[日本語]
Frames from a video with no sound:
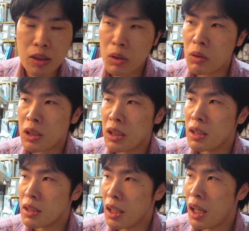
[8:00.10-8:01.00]
商品
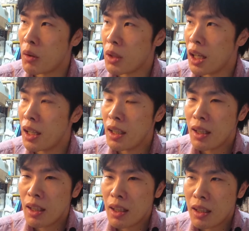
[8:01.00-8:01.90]
ですね、これ。
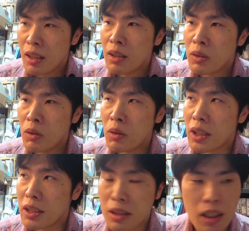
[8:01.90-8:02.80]
要
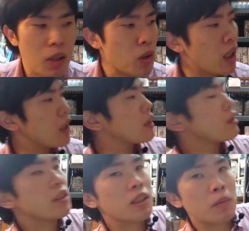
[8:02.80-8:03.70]
はですねこれ
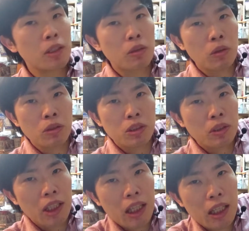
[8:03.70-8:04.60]
今この後
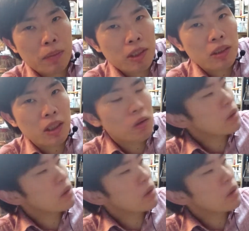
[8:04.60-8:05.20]
ろの棚ありますよねこ